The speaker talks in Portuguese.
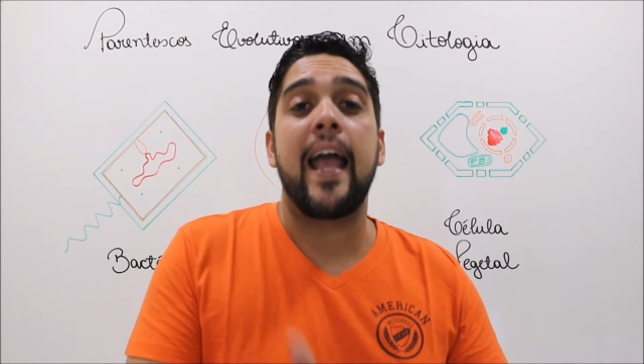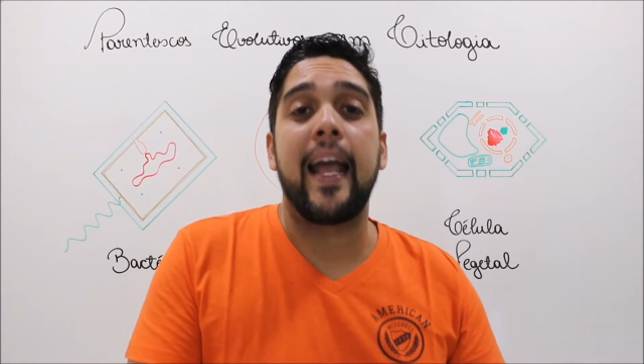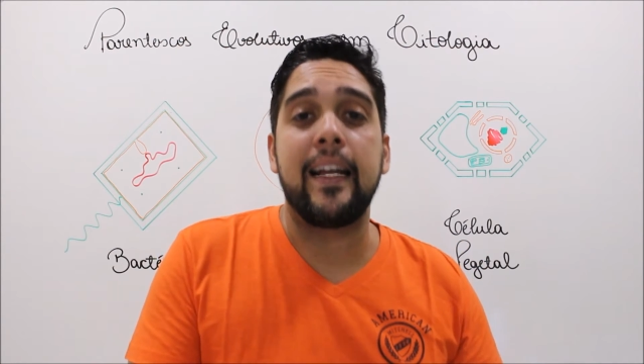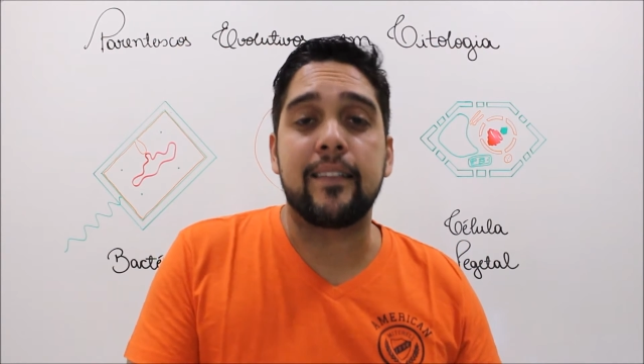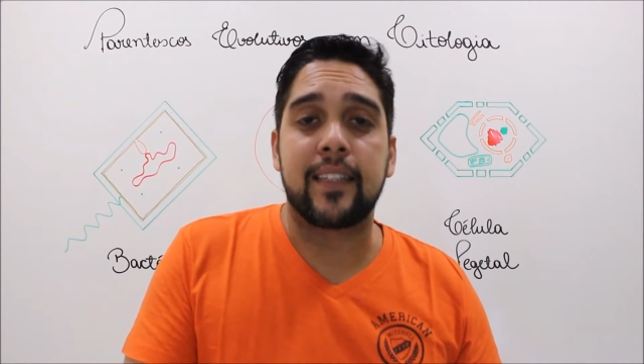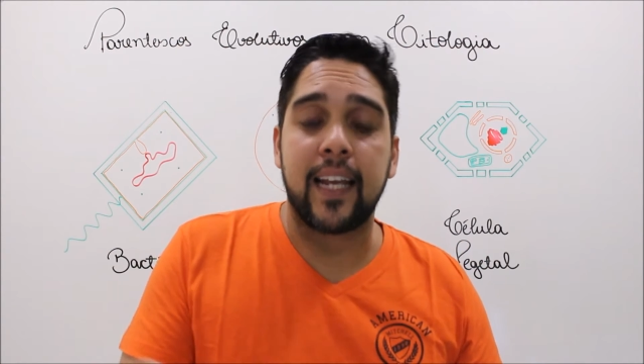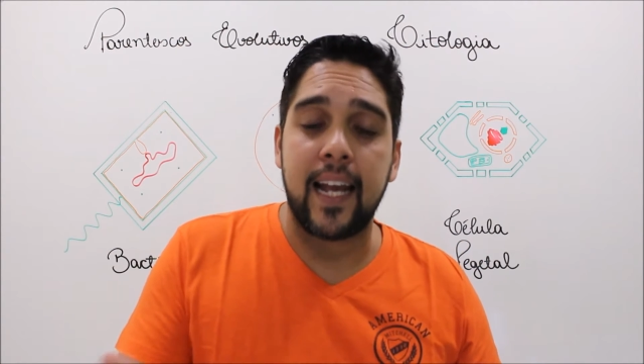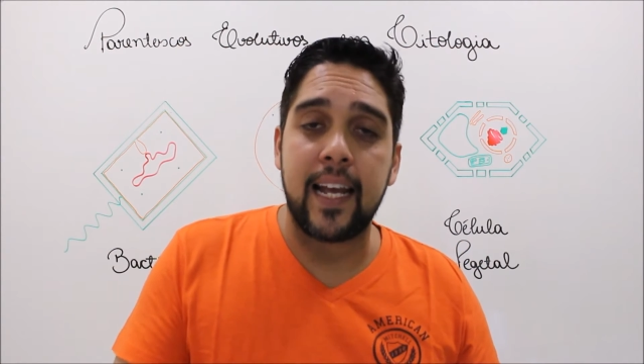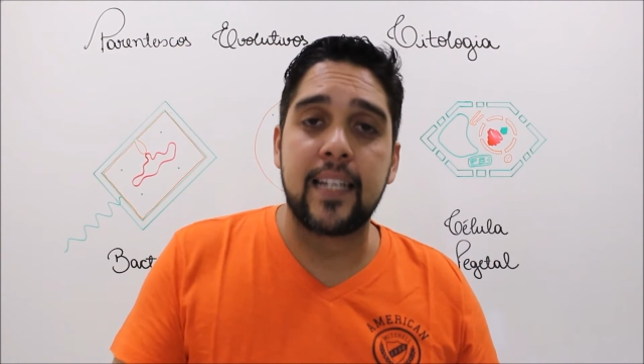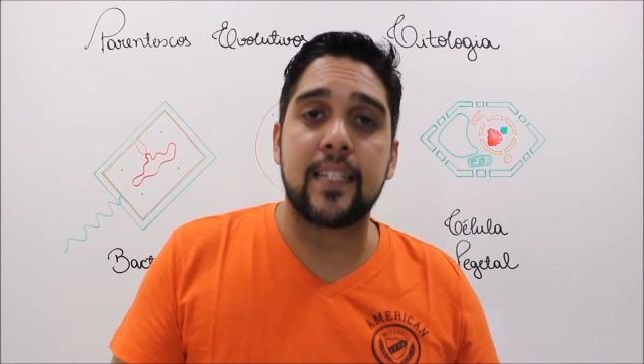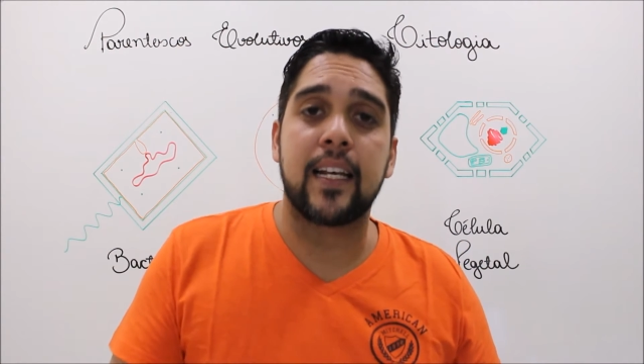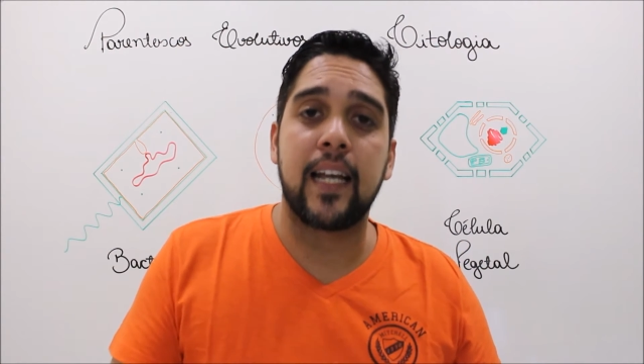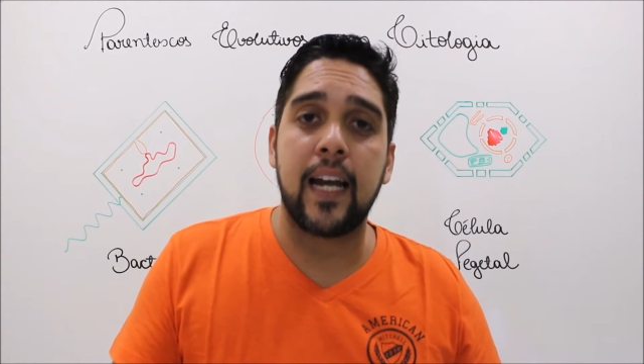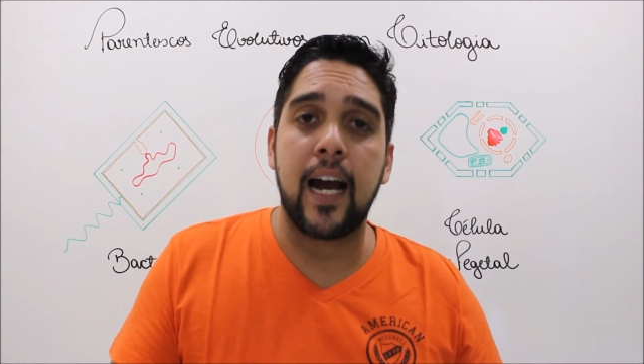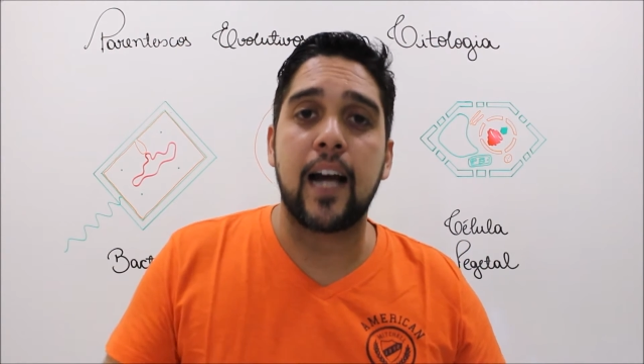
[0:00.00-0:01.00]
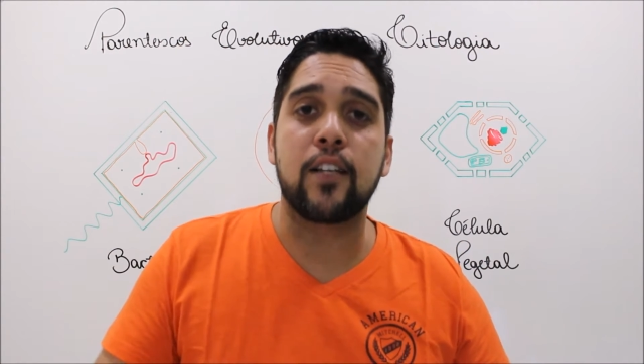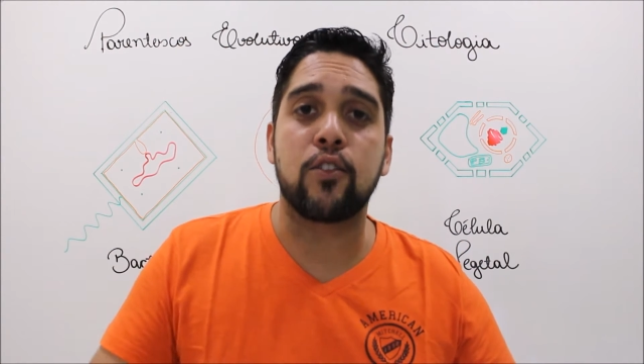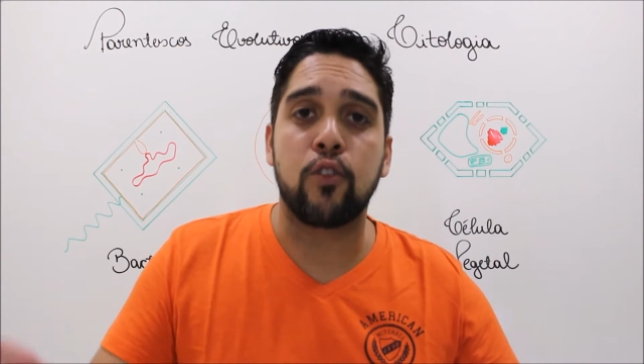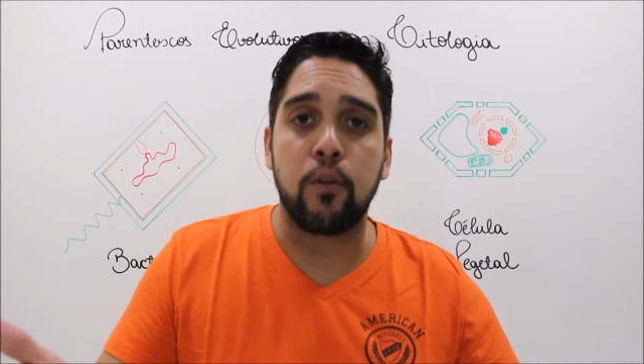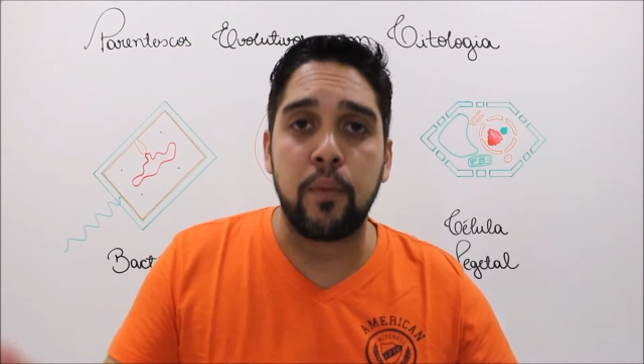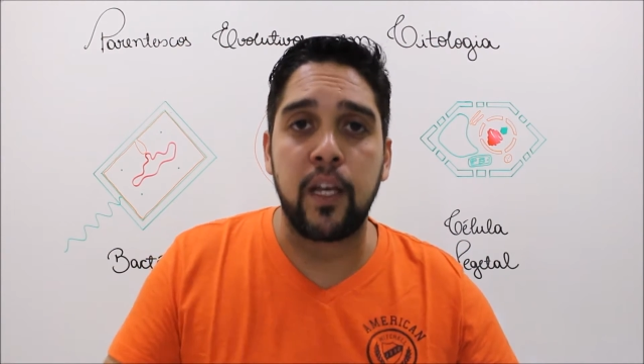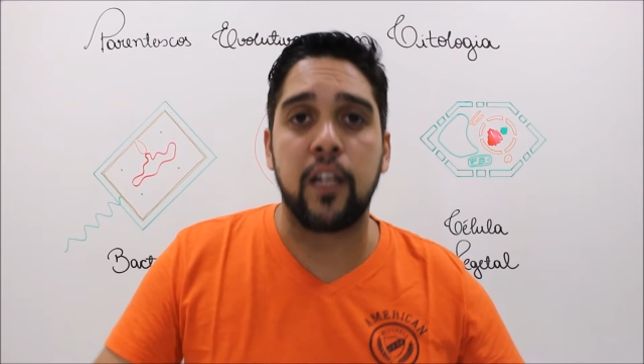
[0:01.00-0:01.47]
em três grandes
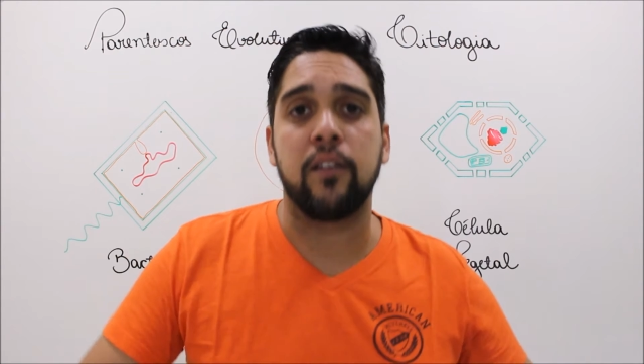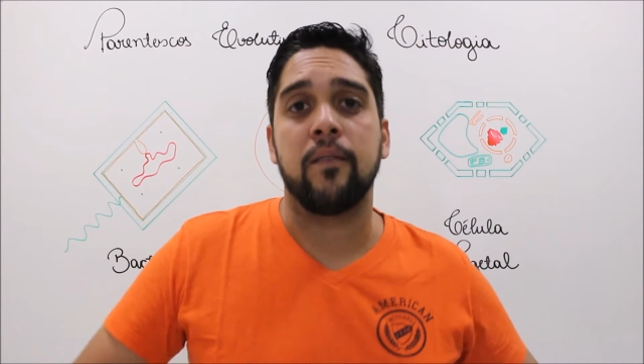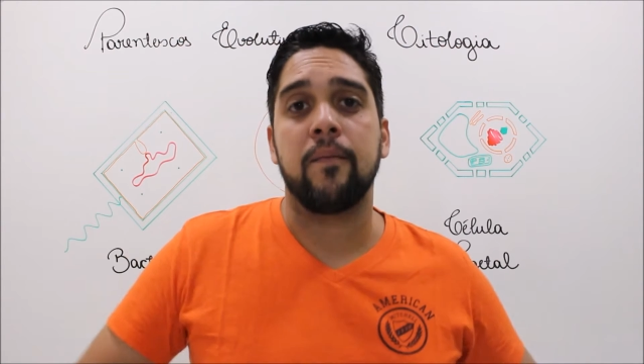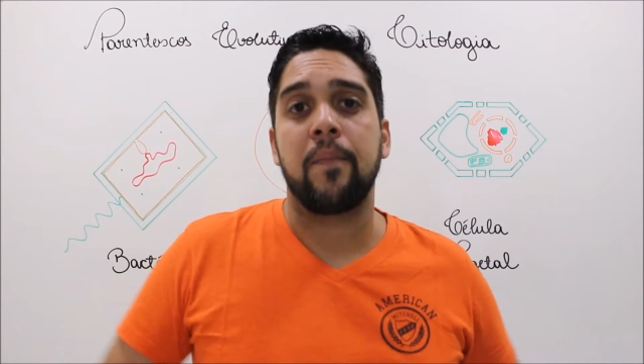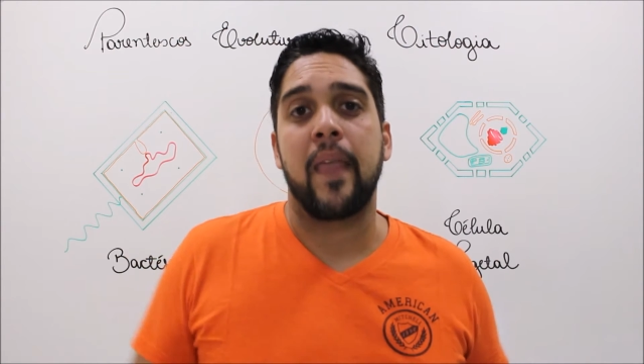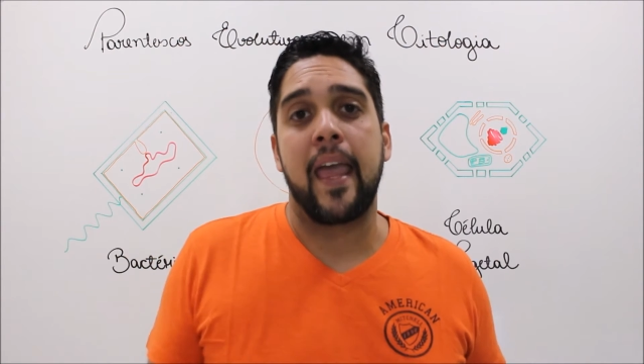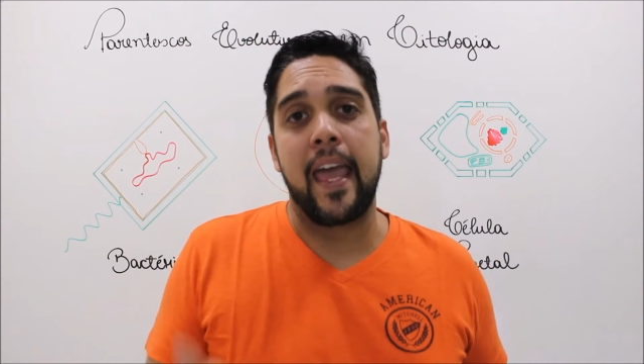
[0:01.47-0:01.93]
domínios: